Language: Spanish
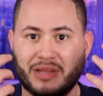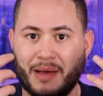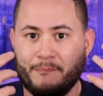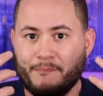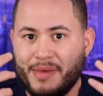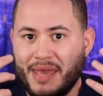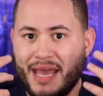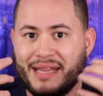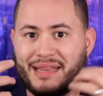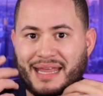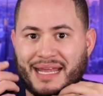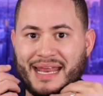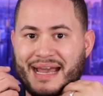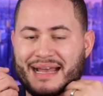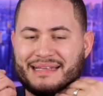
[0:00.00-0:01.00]
también
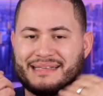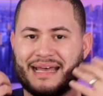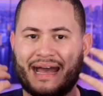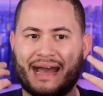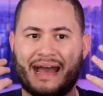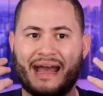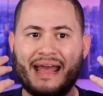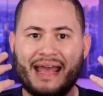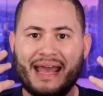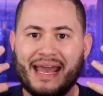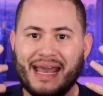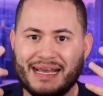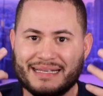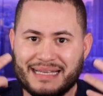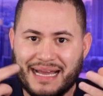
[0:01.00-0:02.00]
tenía esa,
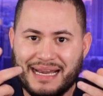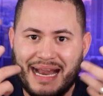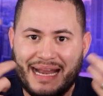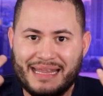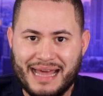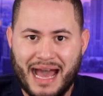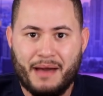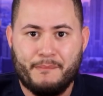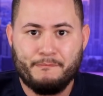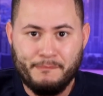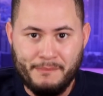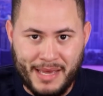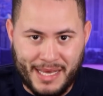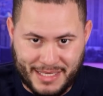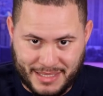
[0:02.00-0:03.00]
esa realidad
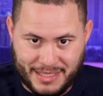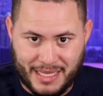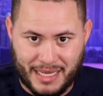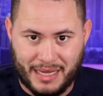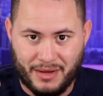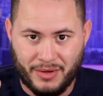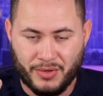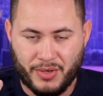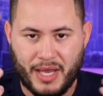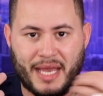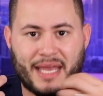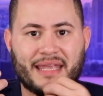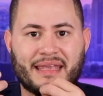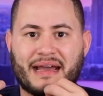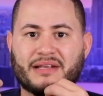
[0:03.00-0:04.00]
mixta, ¿ok?
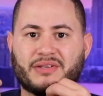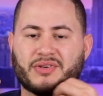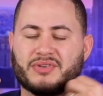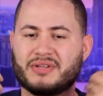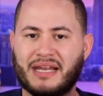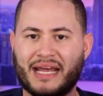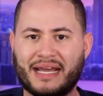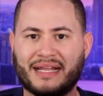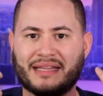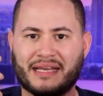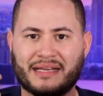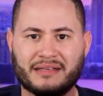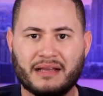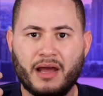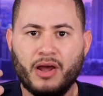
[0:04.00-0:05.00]
Ya esos
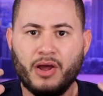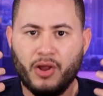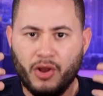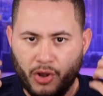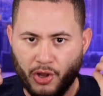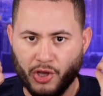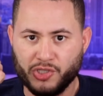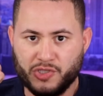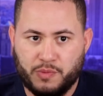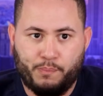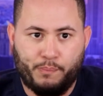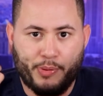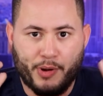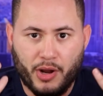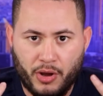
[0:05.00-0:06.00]
lentes, los
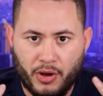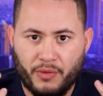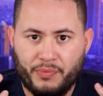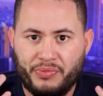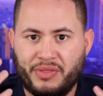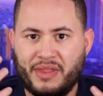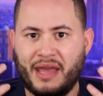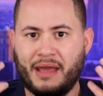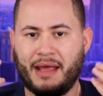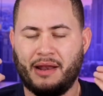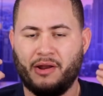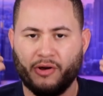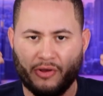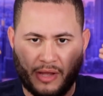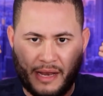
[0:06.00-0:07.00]
Pro, de,
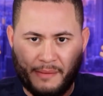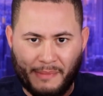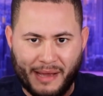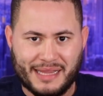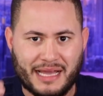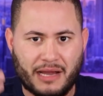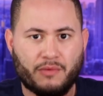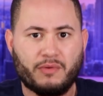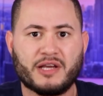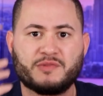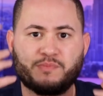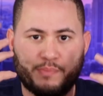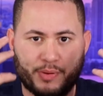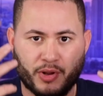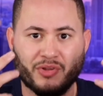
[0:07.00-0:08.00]
lo, el Meta
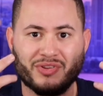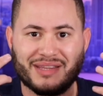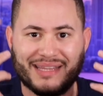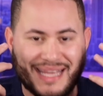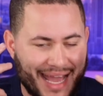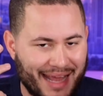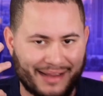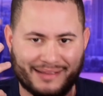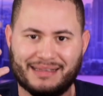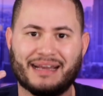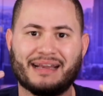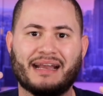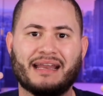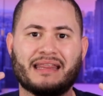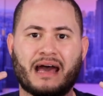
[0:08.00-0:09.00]
Quest Pro tiene esa
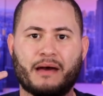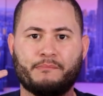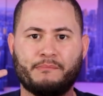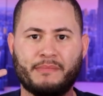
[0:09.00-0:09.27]
realidad